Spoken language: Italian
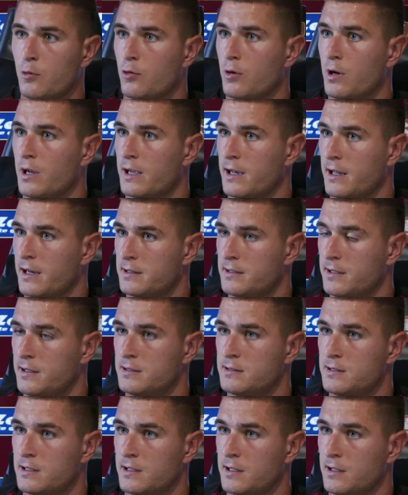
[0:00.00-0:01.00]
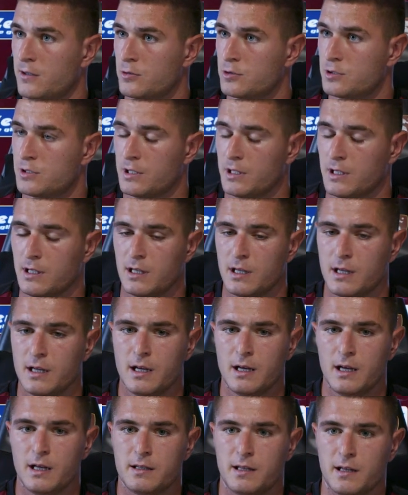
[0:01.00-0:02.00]
con le caratteristiche dei nostri
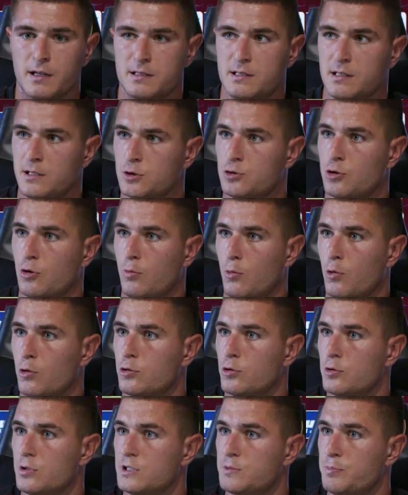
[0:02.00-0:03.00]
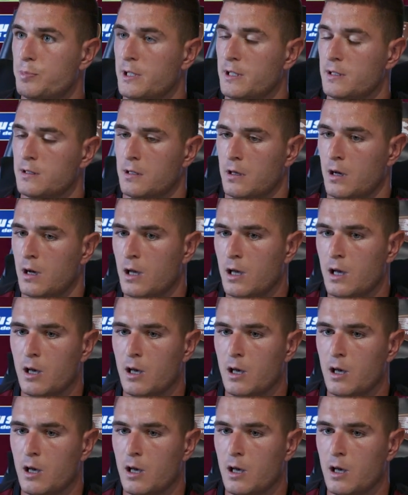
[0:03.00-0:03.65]
terzini sono molto di spinta,